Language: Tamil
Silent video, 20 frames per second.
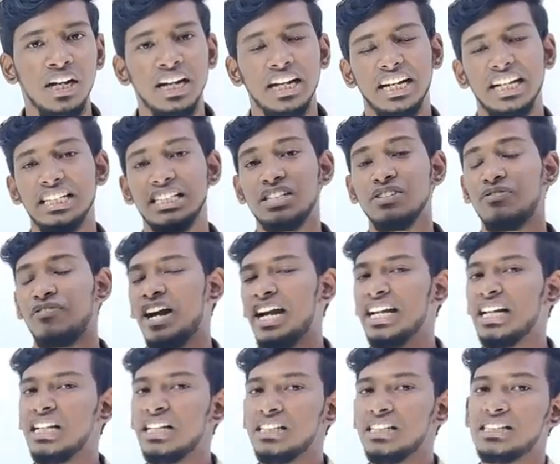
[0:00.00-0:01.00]
நெக்ஸ்ட்
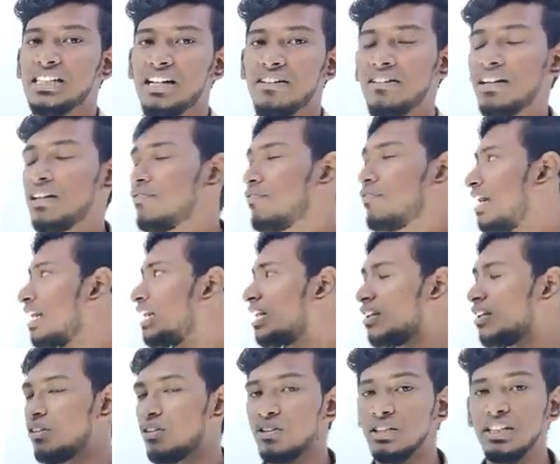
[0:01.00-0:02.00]
ஃபைனல்ஸ் லெவல் ஃபைனல்
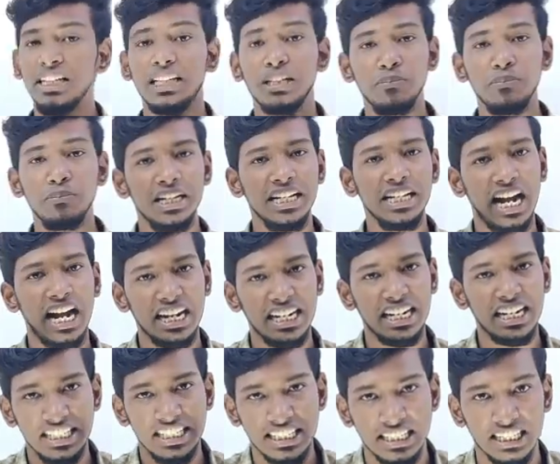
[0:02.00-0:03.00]
லெவல் வந்து ட்ரிபிளி அண்ட்
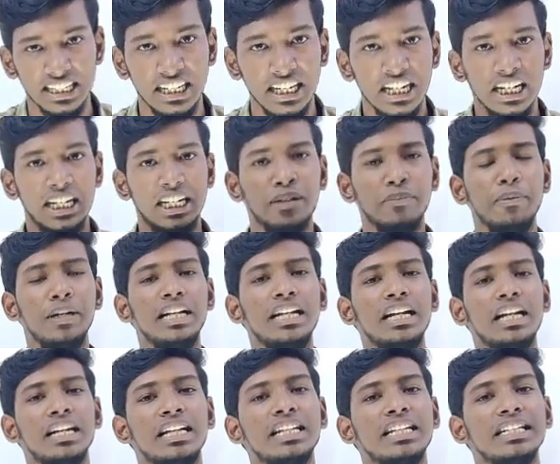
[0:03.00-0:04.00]
இசி ட்ரிபிளி
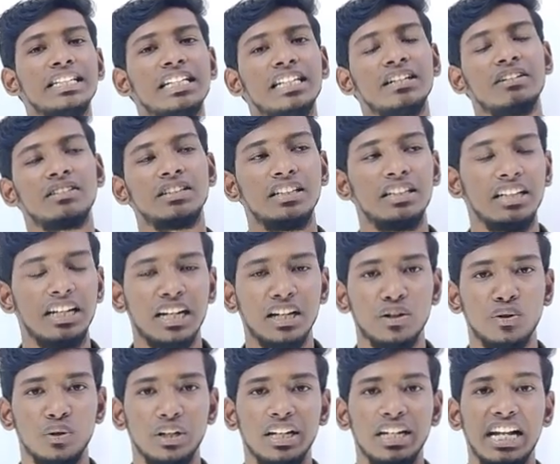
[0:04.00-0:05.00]
அண்ட் இசியில் வந்து
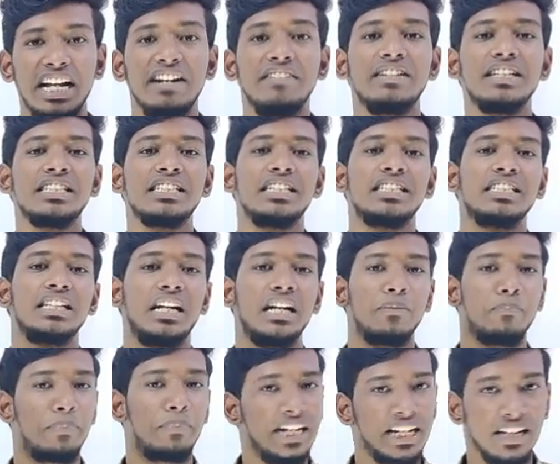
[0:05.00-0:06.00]
நடக்கக்கூடிய லைட் டெஸ்டஸ்க்கான
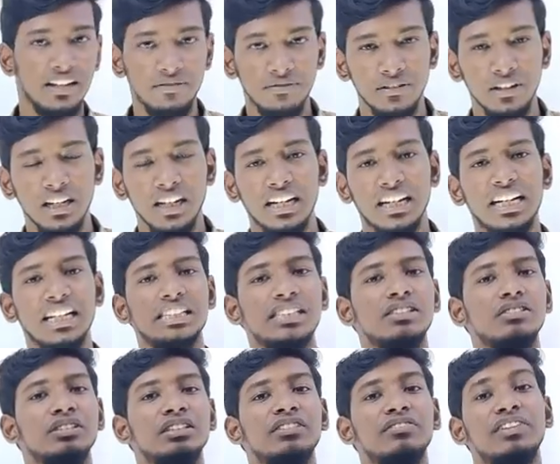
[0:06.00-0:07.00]
பிடிஎஃப் நெக்ஸ்ட்
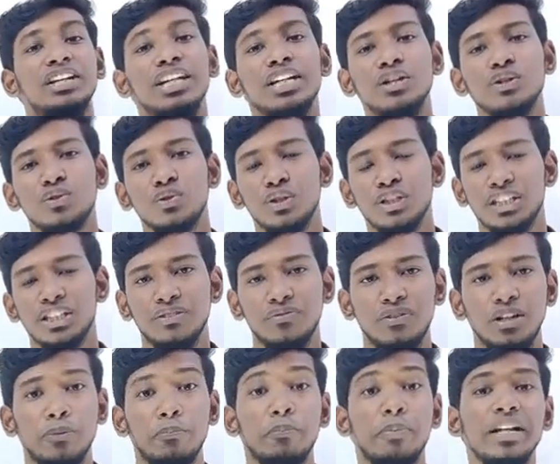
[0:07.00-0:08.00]
வந்து வீடியோ சொல்யூஷன்
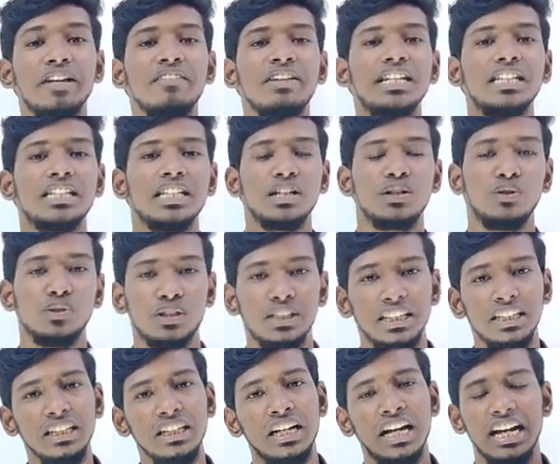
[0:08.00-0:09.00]
ஃபார் ப்ரீவியஸ் இயர்
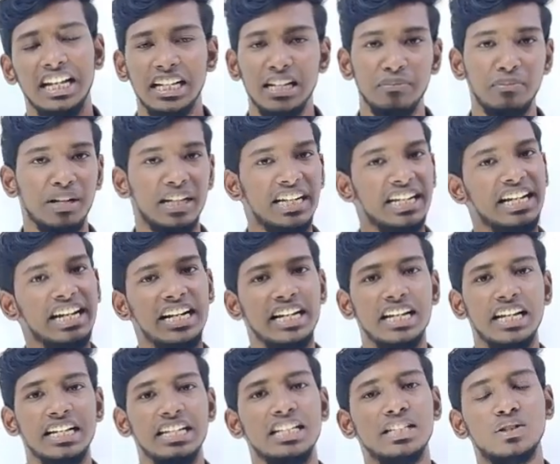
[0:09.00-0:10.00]
கொஸ்டின் அதே மாதிரி கேட்
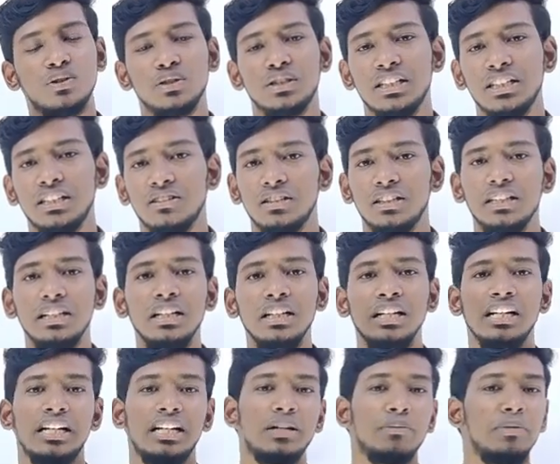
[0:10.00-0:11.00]
ஐஎஸ் கொஸ்டின் வந்து
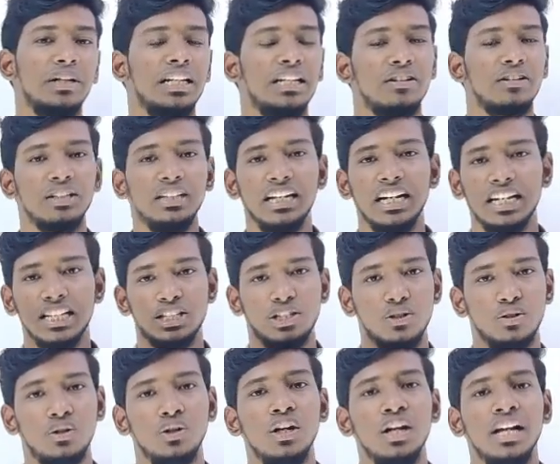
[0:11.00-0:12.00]
ட்ரிபிளியில் e வந்து
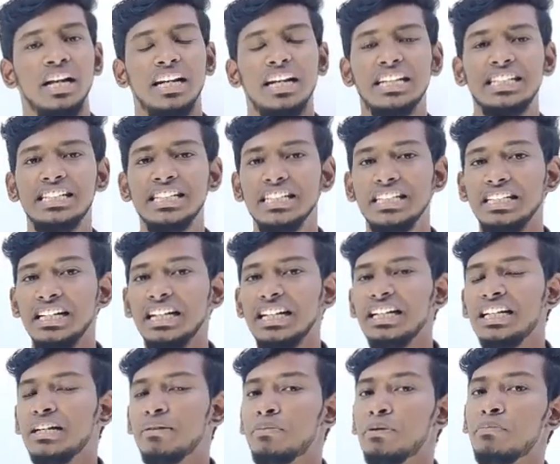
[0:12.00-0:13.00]
கிடச்சிரும் நெக்ஸ்ட் இதை
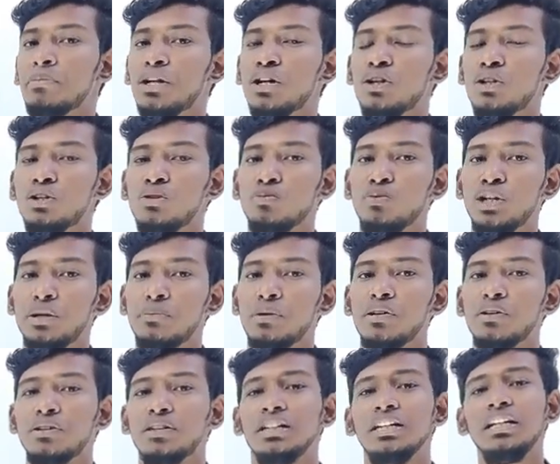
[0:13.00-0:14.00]
நீங்கள் மெம்பர் ஆகிறது மூலயமா
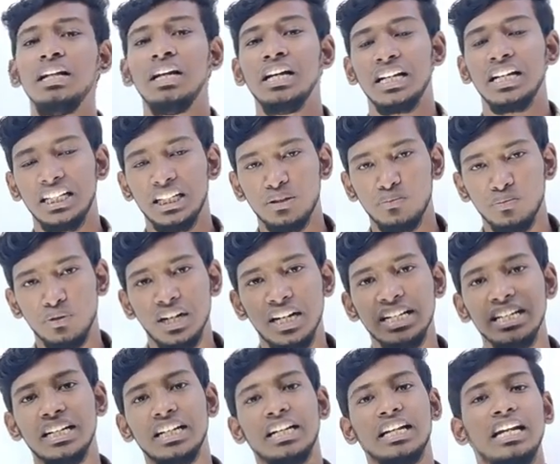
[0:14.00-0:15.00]
வந்து இதுக்கு முன்னாடி
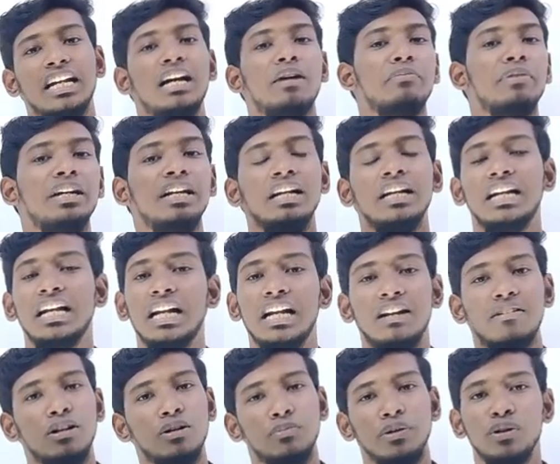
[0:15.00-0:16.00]
இருக்கிற எல்லாமே எல்லா
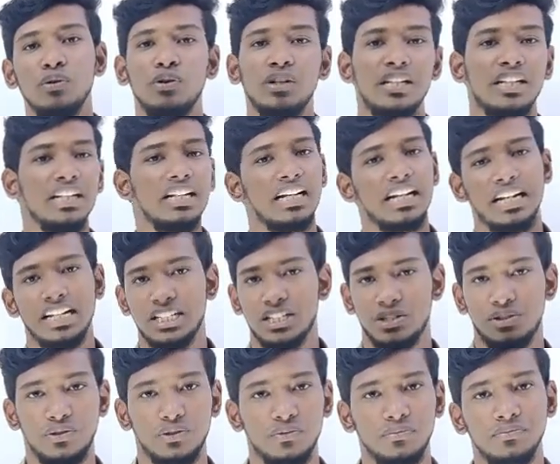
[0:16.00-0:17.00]
லெவலுமே உங்களுக்கு
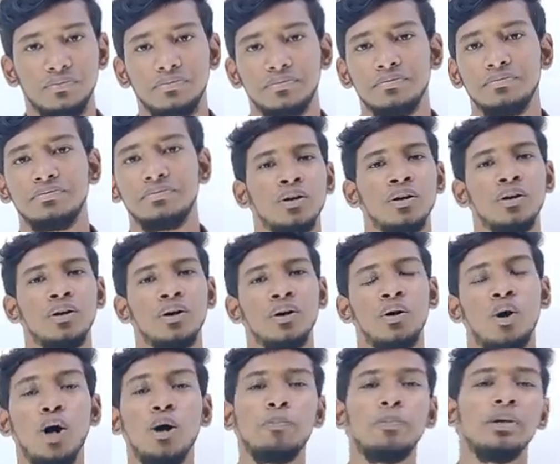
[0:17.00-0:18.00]
கிடச்சிரும்
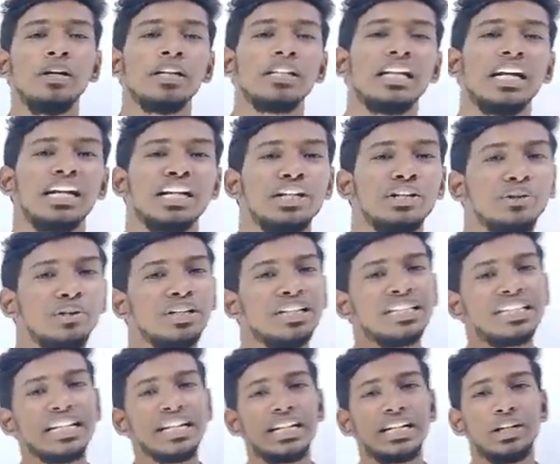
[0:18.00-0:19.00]
ஹோப் த நியூ
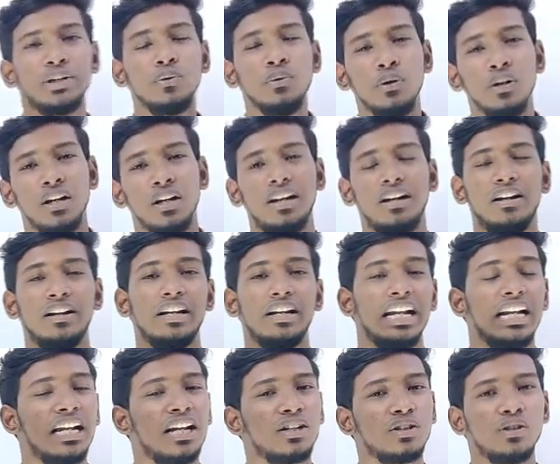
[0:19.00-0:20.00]
இனிஷியேட்டிவ்
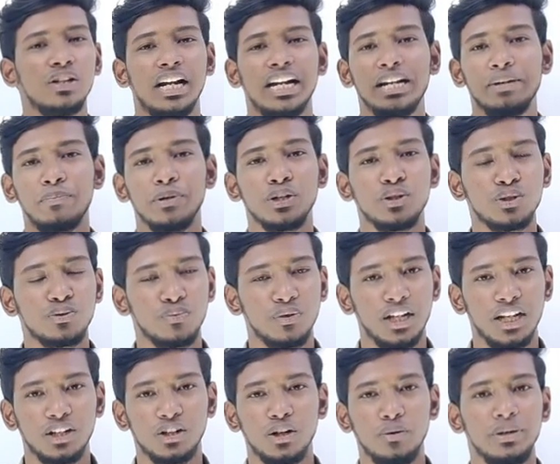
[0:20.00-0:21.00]
எல்லாருக்கும் கண்டிப்பாக யூஸ்ஃபுல்லாக
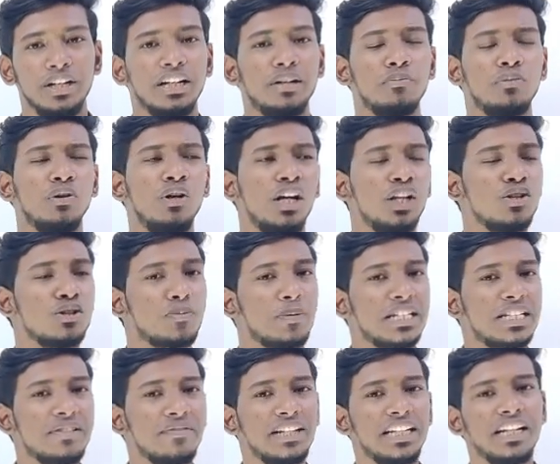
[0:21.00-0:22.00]
இருக்கும் அப்படின்னு நம்புறோம் அது
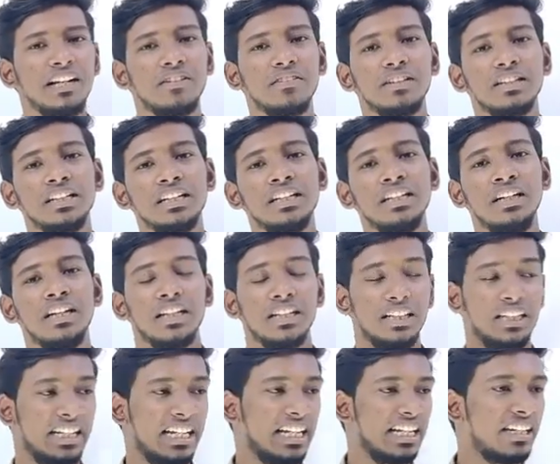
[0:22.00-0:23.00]
ஸ்பெசிஃபிக்காக வந்து இந்த
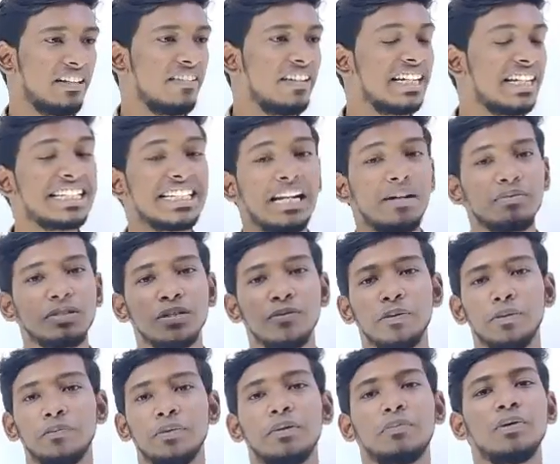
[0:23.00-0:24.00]
ஏற்கனவே எக்ஸாம்ஸ்க்கு
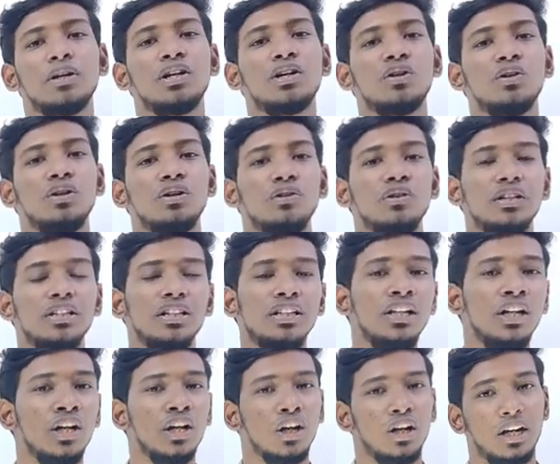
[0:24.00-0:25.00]
ப்ரிப்பேர் பண்ணுறவங்களுக்கு வந்து
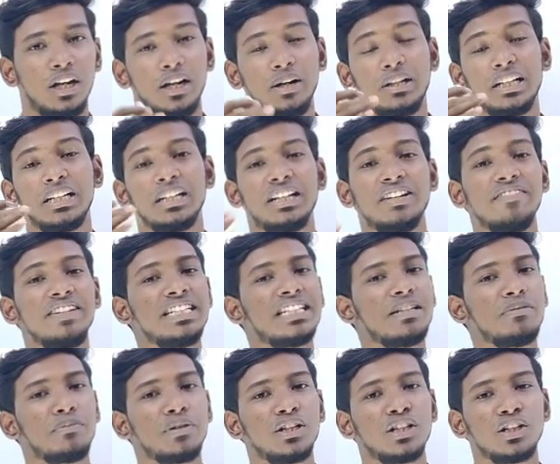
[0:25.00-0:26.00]
அந்த ரிவிஷன்
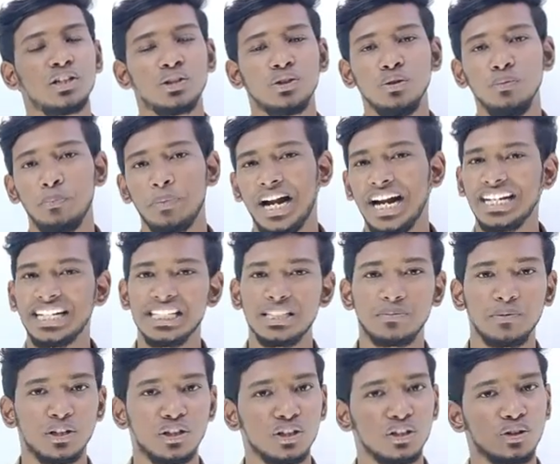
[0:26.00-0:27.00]
பண்ணுறதுக்கும் ப்ராக்டிஸ்
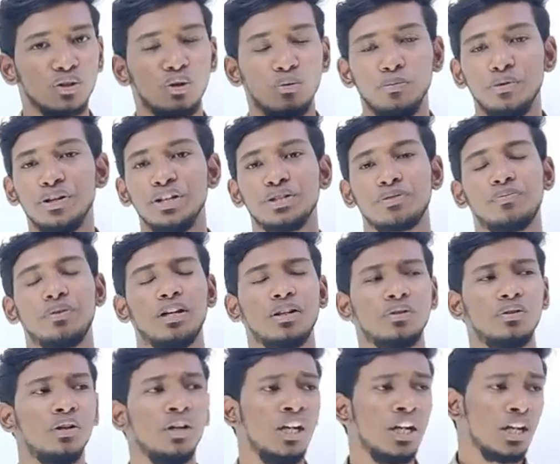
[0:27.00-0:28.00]
பண்ணுறதுக்கும் ரொம்ப யூஸ்ஃபுல்லாக
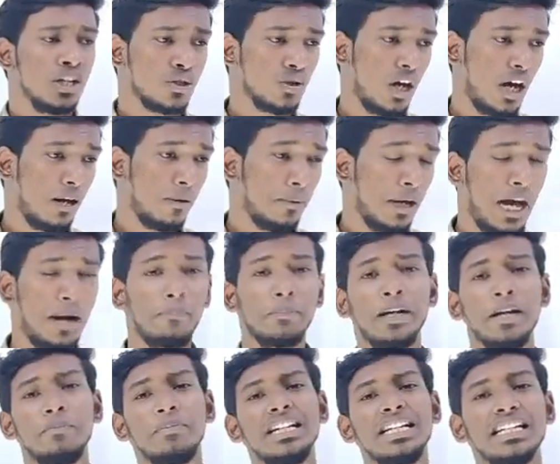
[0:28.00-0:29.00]
இருக்கும் ஸோ அப்
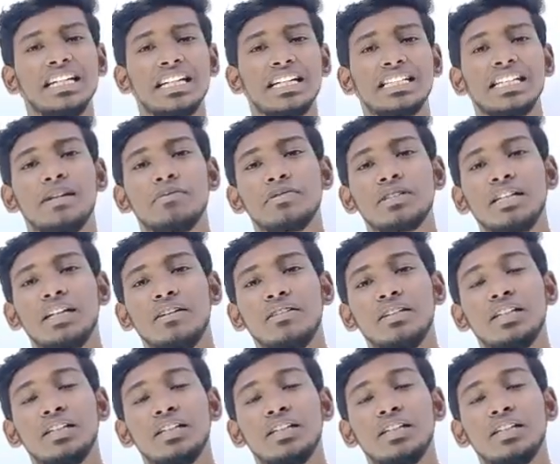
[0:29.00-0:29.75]
அப்கமிங் எக்ஸாம்ஸ்க்குலாம் வந்து